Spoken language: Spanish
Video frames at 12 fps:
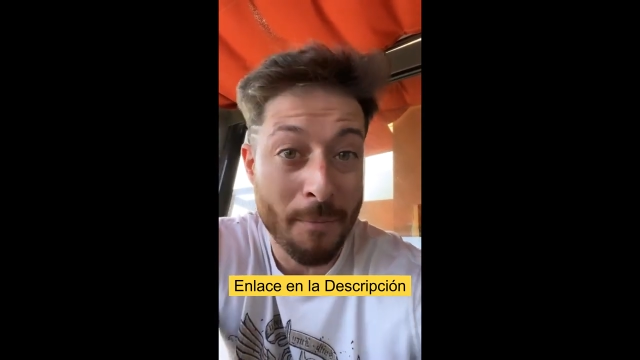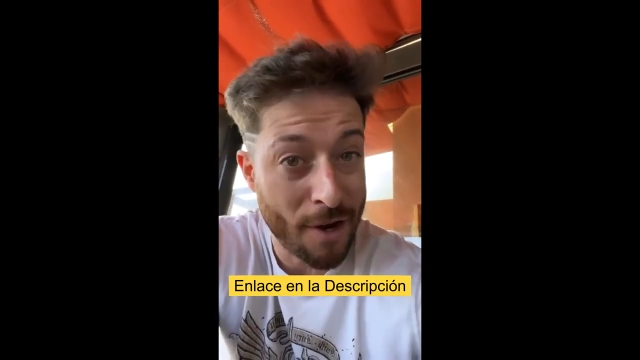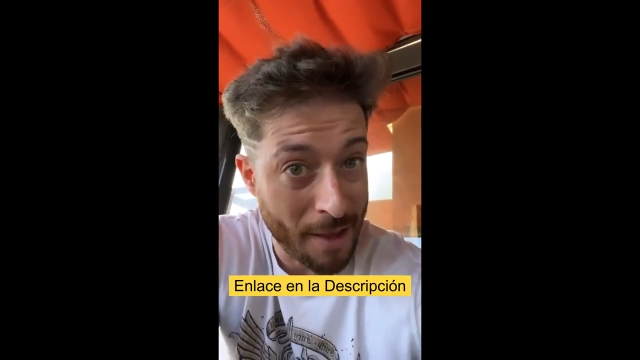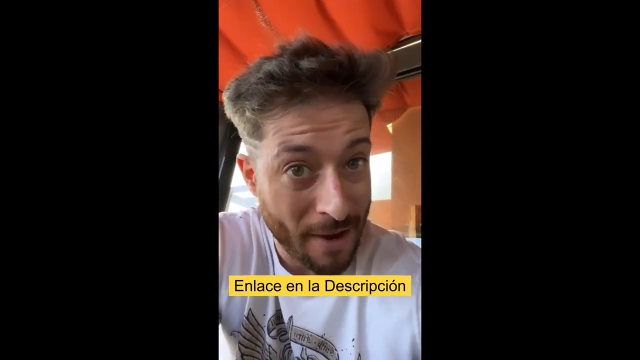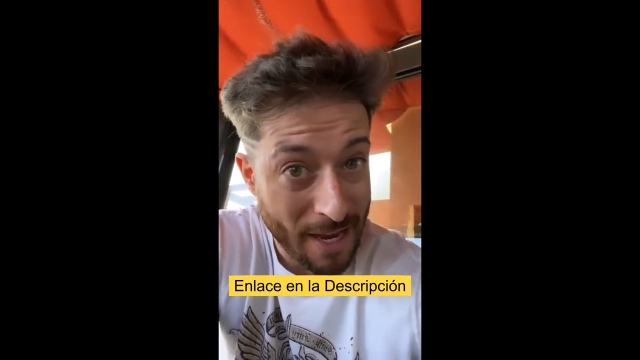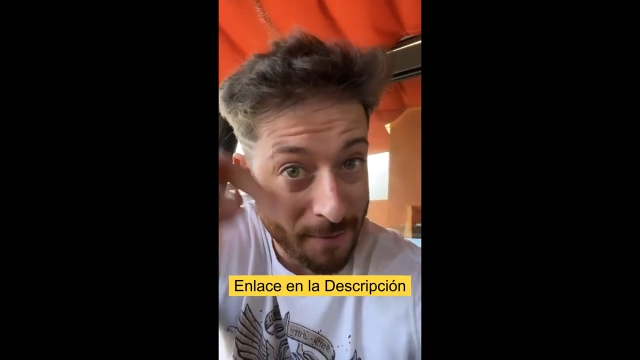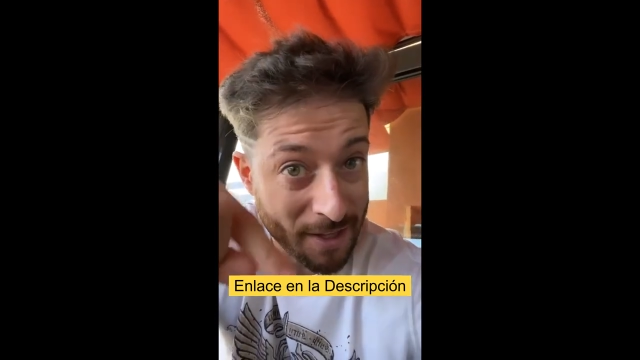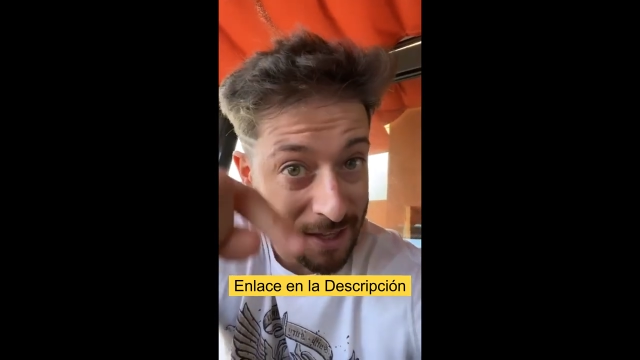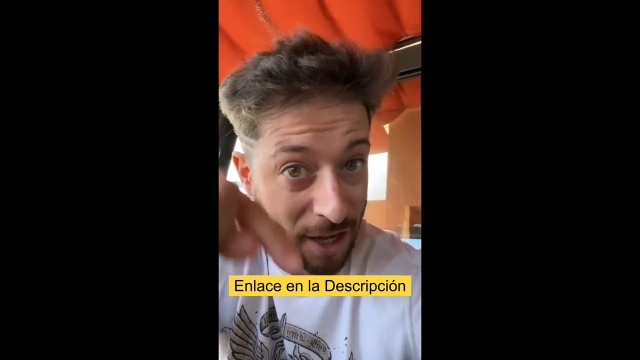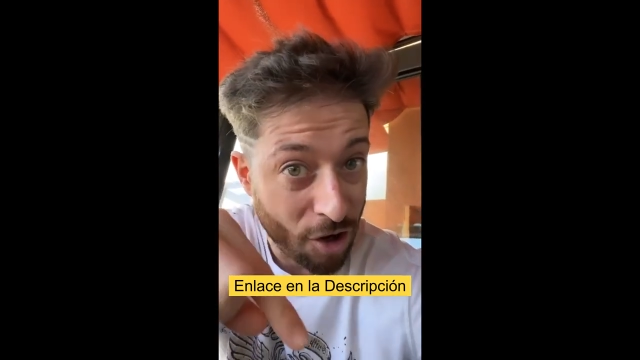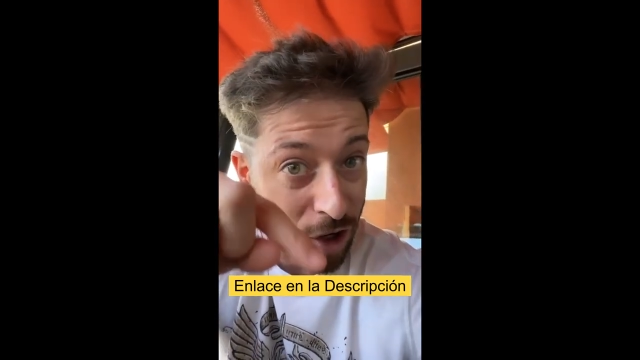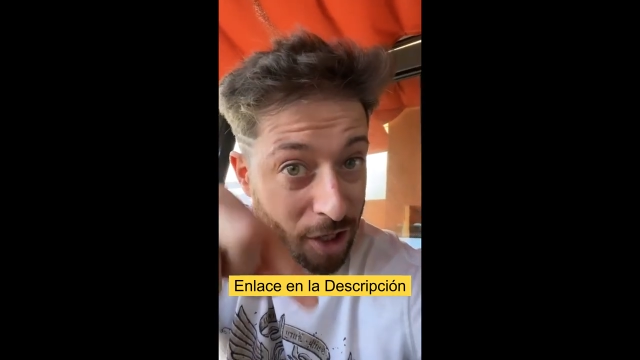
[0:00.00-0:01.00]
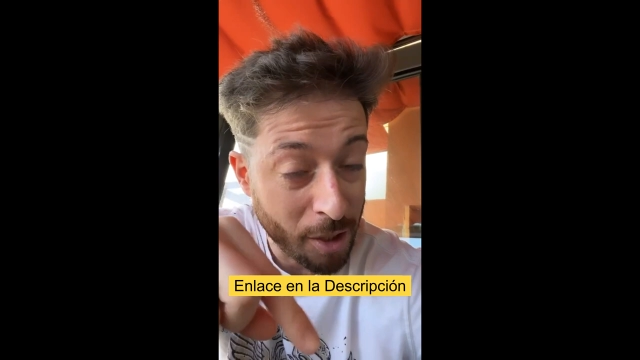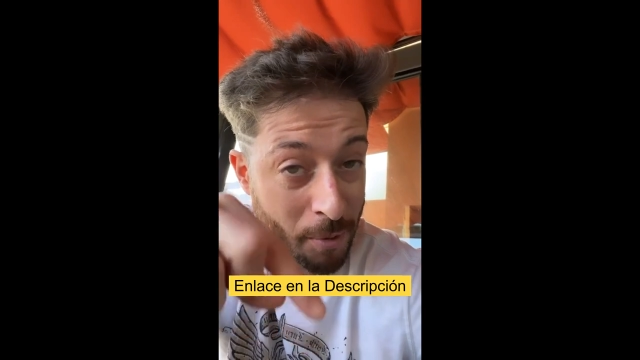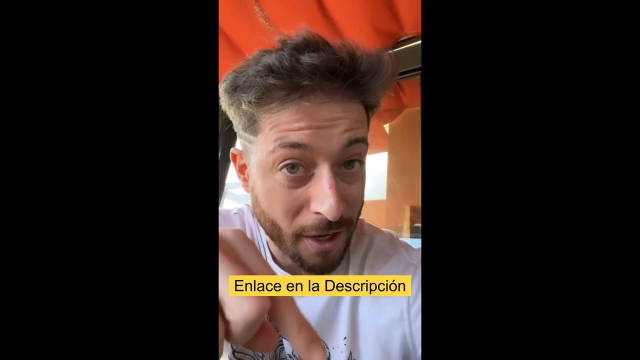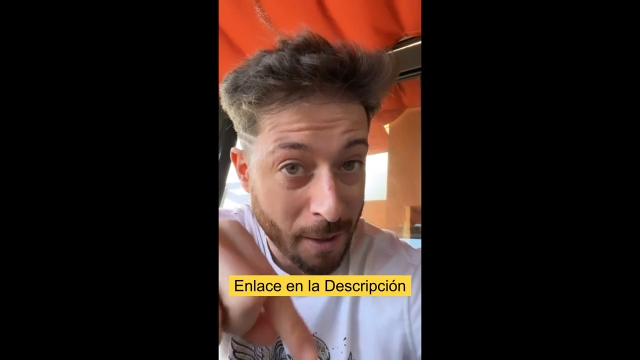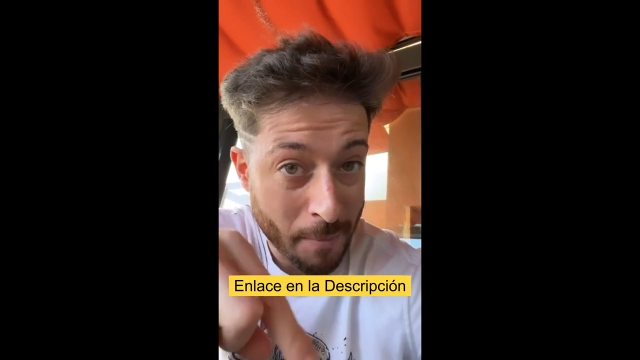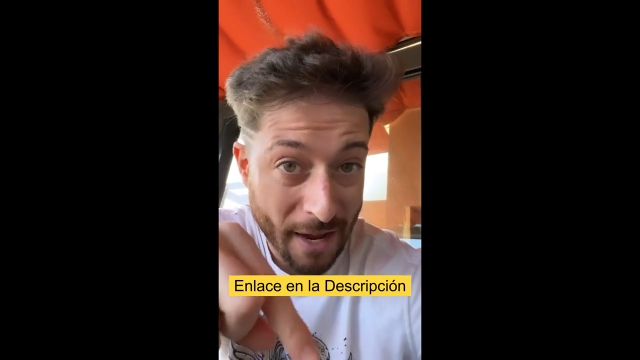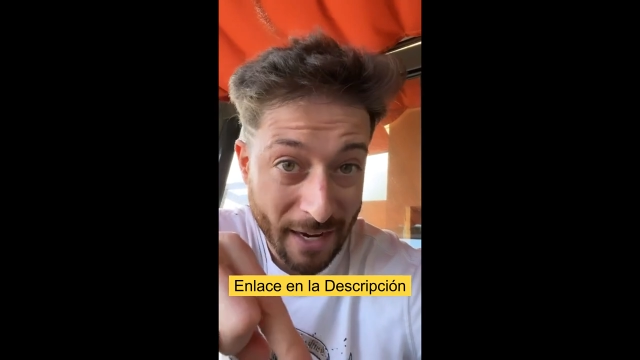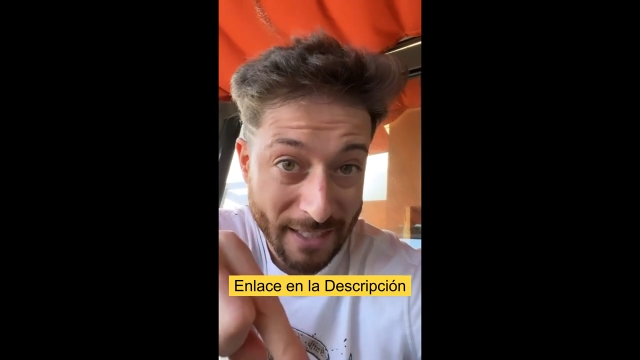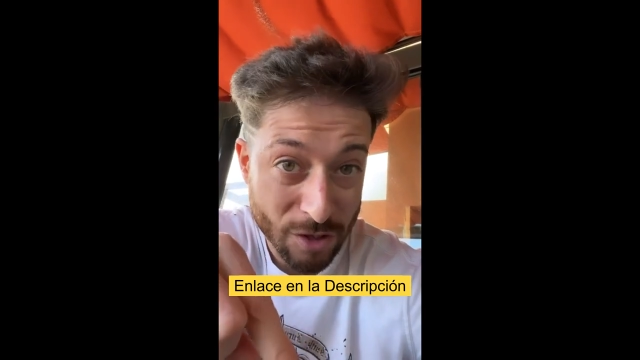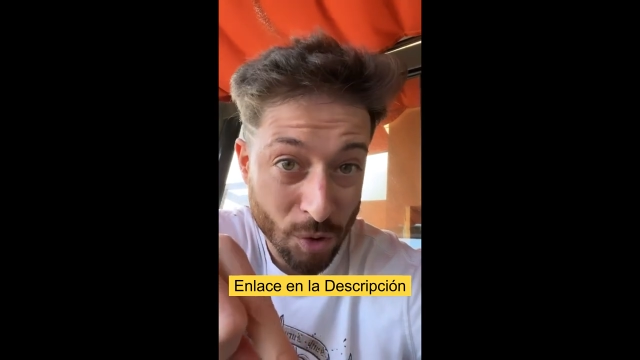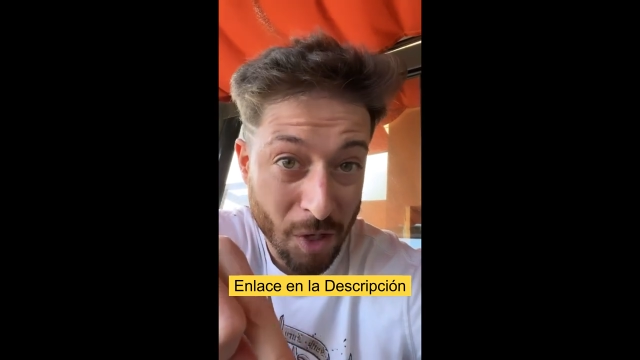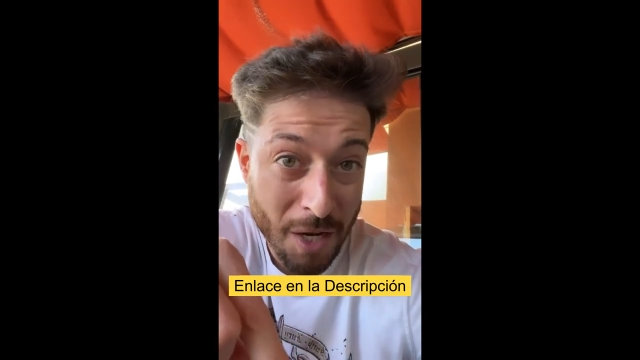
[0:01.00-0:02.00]
hora de Miami, te dejo el link por aquí para que te
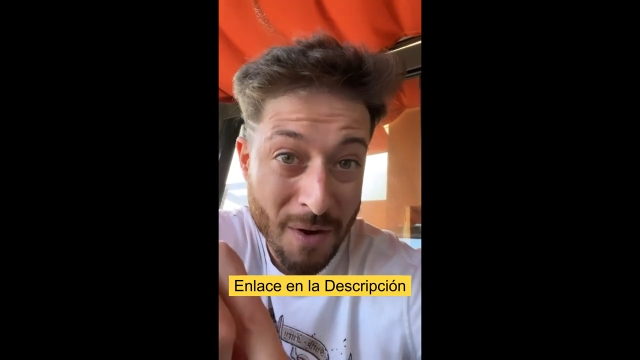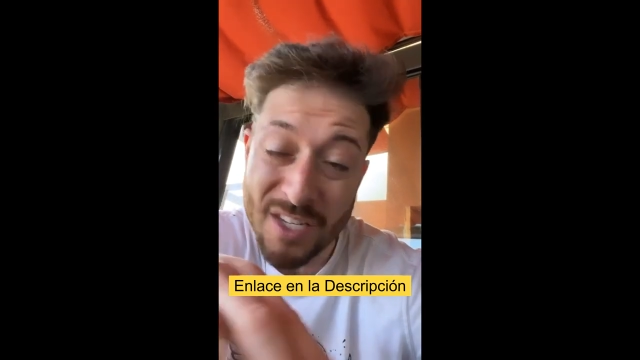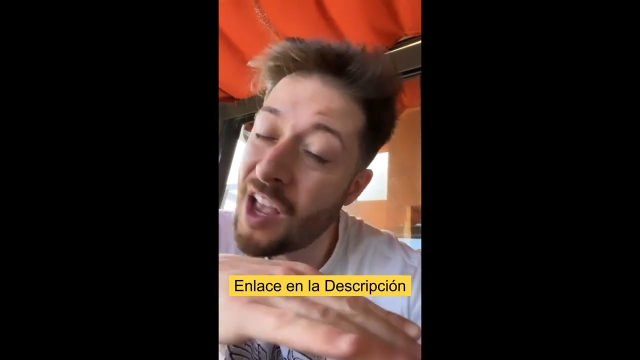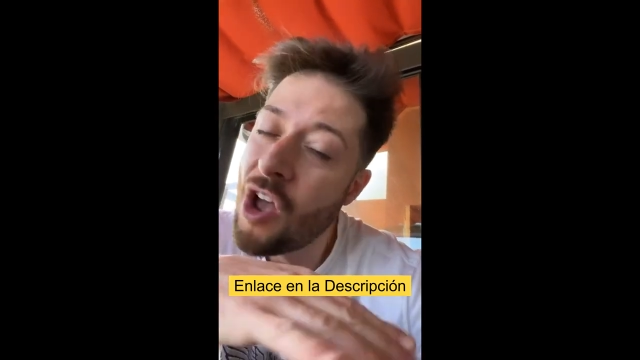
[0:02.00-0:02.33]
suscribas.